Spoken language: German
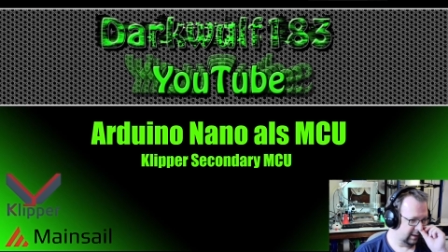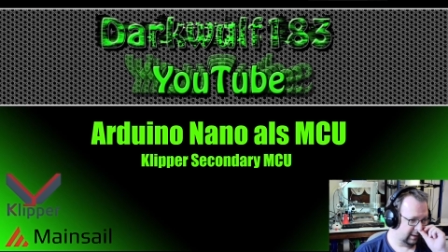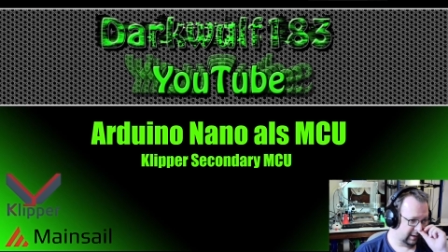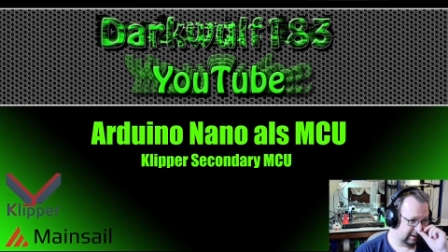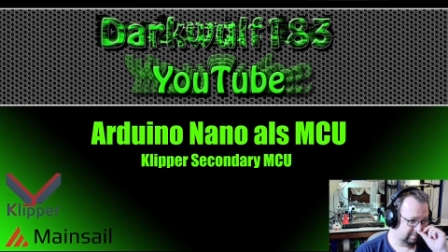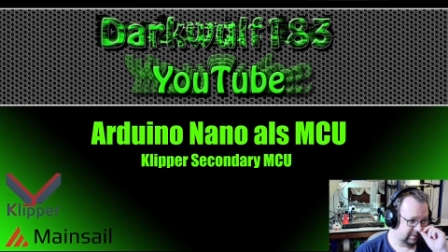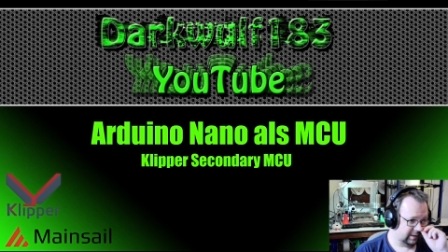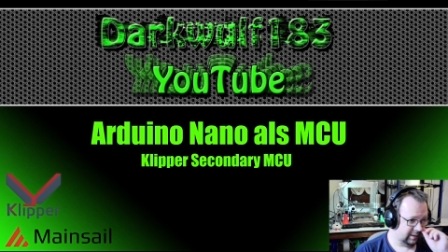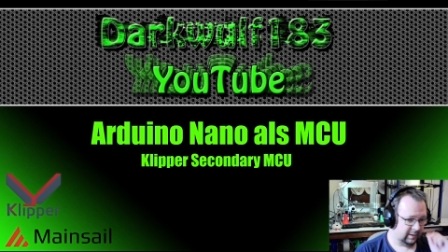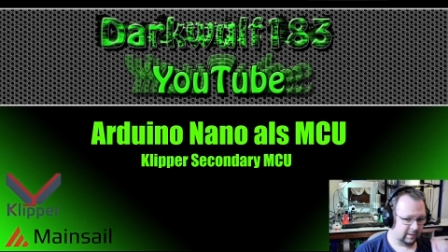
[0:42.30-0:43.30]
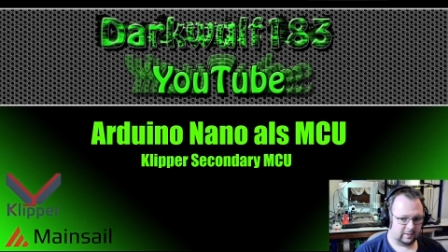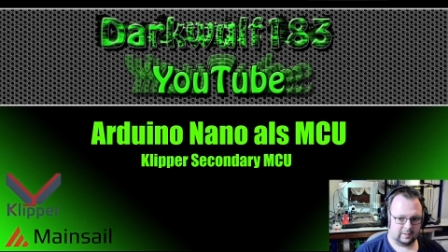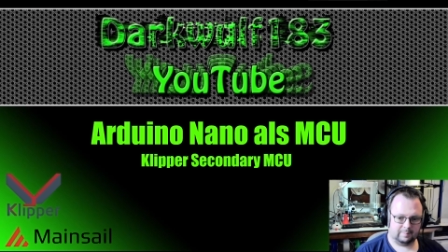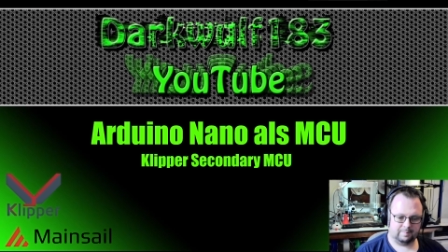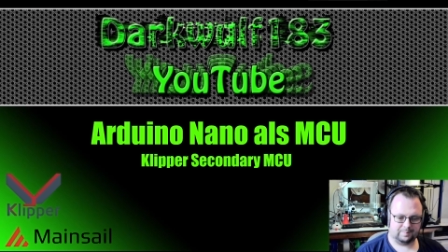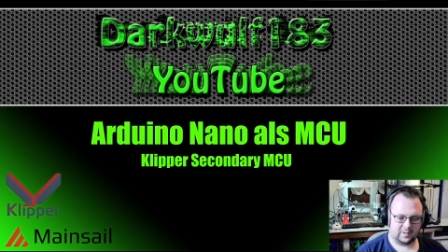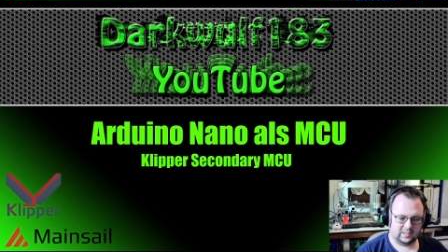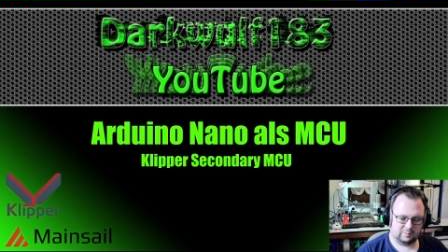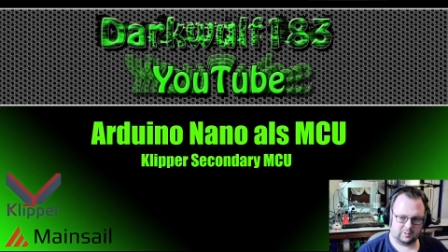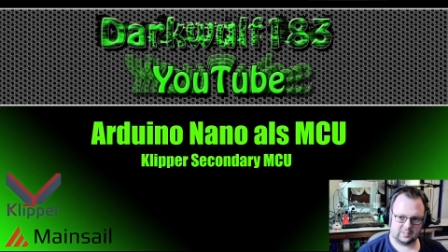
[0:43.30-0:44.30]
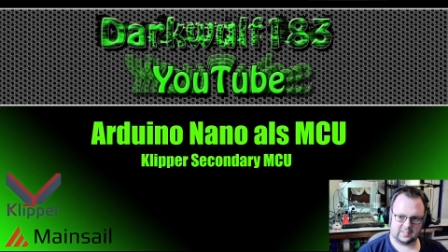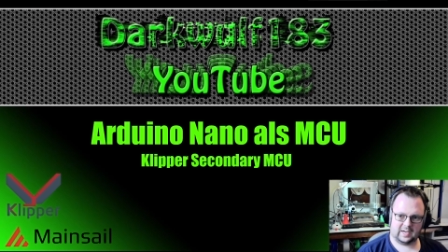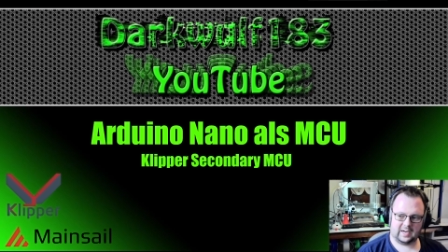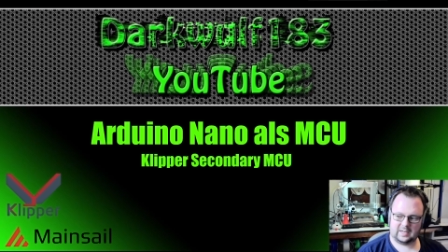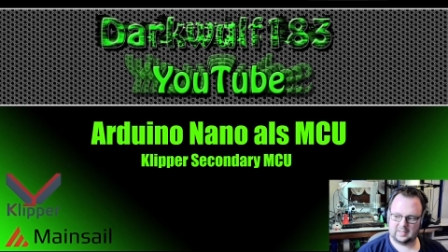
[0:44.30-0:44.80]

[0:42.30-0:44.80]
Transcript: Ja, ähm, ich würde sagen,